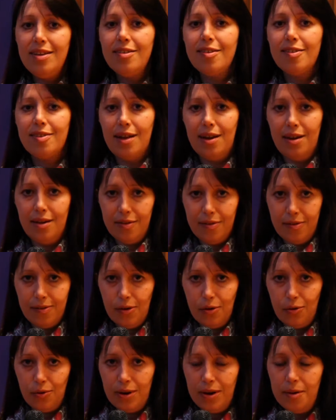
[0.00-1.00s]

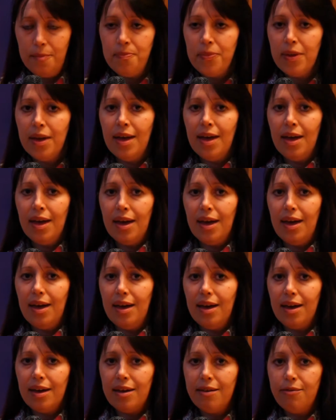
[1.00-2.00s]
installazione
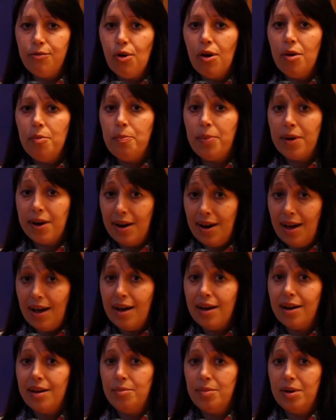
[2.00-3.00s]
eh, che vuole
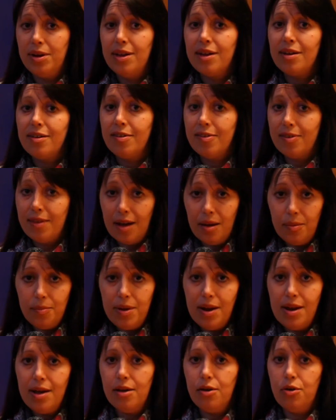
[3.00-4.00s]
parlare in maniera
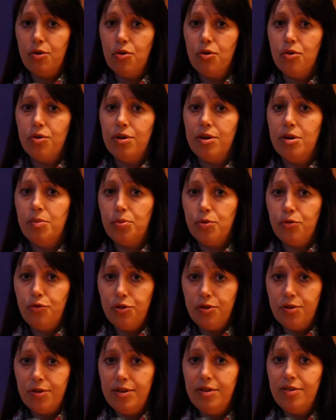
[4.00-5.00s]
stabile con
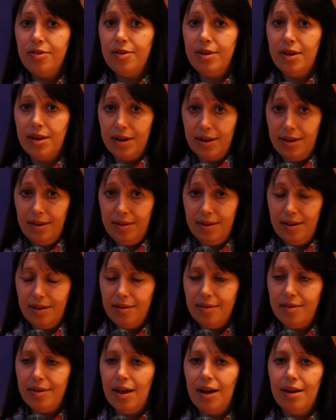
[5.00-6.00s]
progettisti e
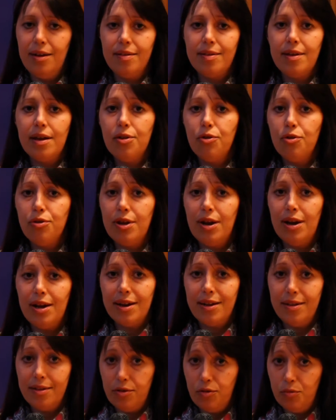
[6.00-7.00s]
architetti. All'interno della
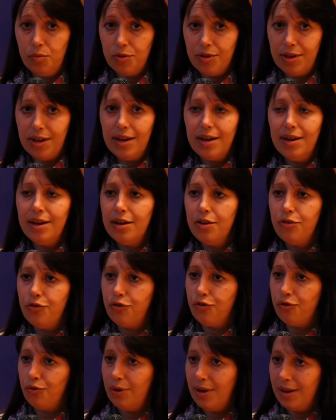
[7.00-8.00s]
rete Domotecnica ci
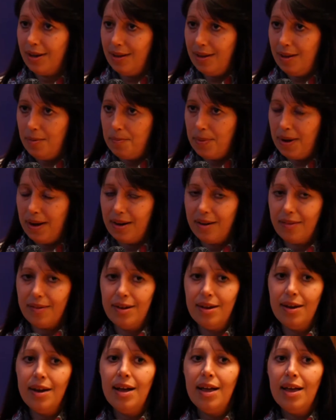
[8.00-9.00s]
sono anche dei
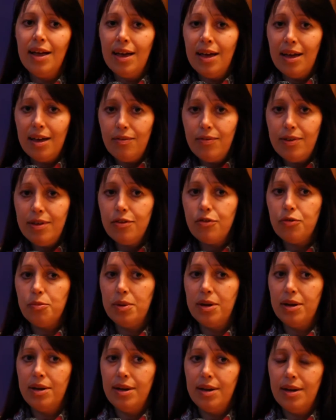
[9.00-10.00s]
partner e
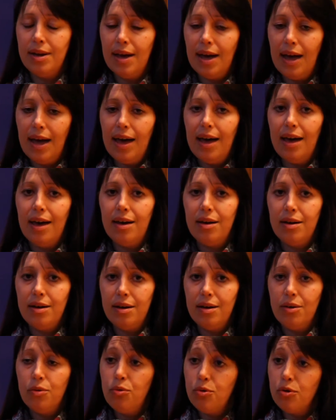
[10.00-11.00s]
Visman è
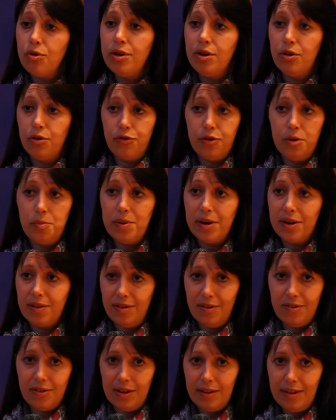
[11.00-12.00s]
eh, uno dei nostri
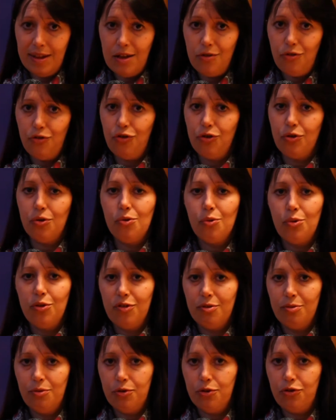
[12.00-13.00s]
partner strategici con cui
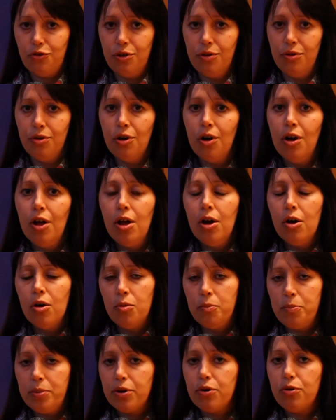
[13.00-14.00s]
stiamo facendo
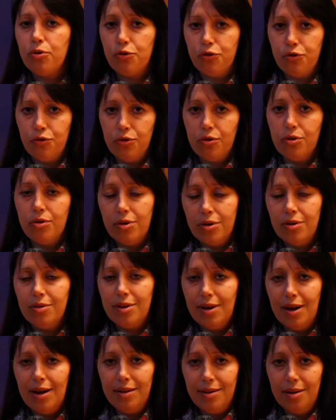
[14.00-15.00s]
un percorso
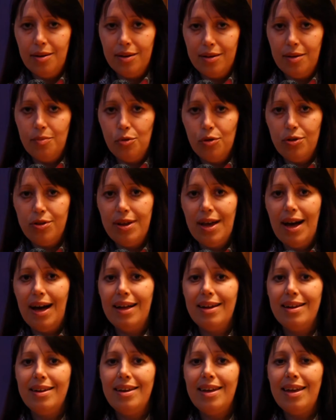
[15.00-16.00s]
da, da, da molti
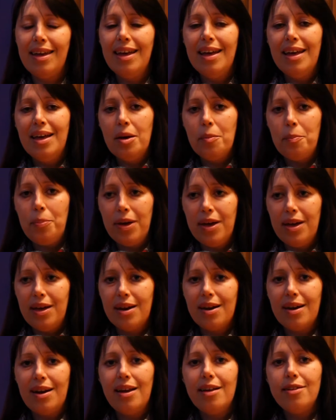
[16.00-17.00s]
anni
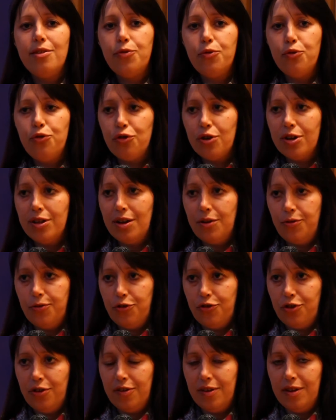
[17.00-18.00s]
per la diffusione
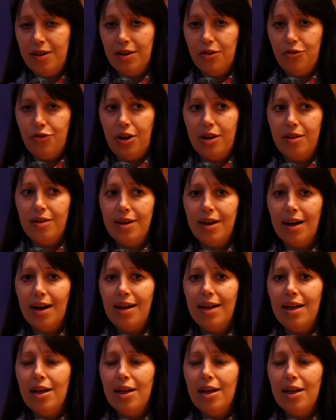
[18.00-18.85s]
dell'efficienza energetica.